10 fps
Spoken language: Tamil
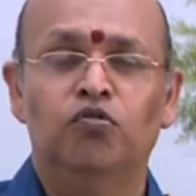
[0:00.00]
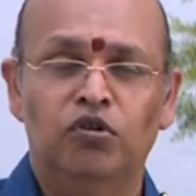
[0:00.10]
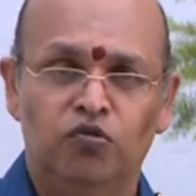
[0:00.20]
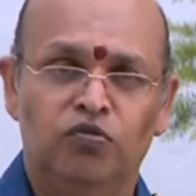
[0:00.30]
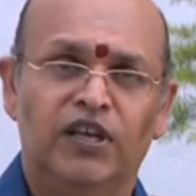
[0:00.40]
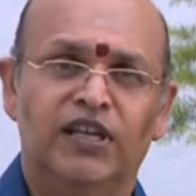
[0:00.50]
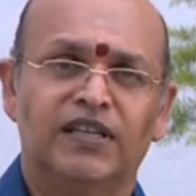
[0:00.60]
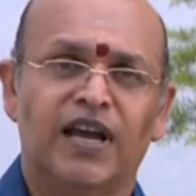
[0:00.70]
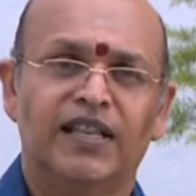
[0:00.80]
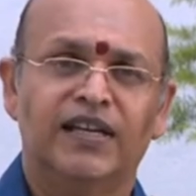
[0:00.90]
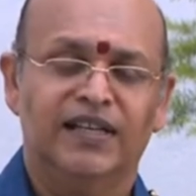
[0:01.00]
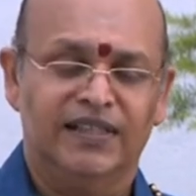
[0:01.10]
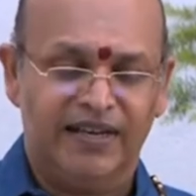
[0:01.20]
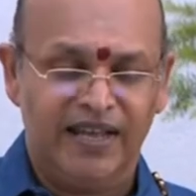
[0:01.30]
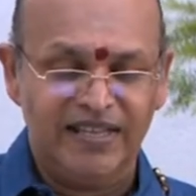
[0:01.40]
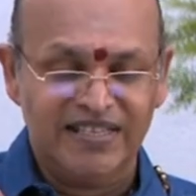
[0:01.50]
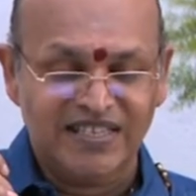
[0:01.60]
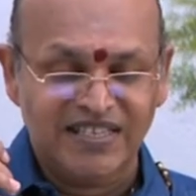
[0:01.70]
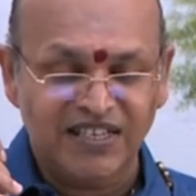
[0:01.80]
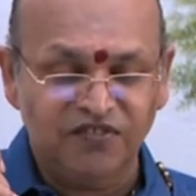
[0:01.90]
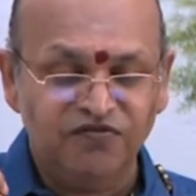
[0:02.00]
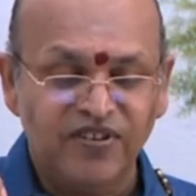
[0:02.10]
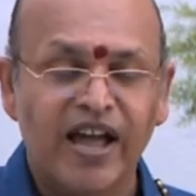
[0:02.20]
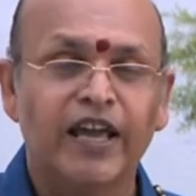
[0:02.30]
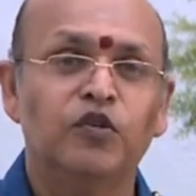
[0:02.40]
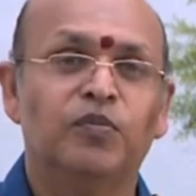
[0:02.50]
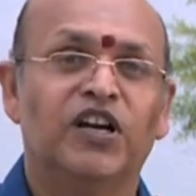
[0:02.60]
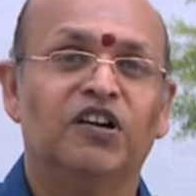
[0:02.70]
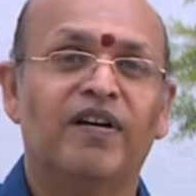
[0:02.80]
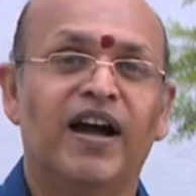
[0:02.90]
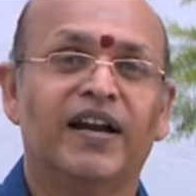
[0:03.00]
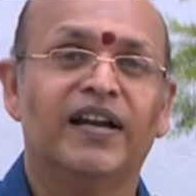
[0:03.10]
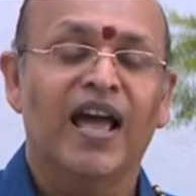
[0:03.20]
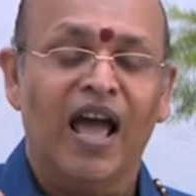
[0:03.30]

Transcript: உங்களுடைய ஜாதகத்தில் செவ்வாய் பகவான்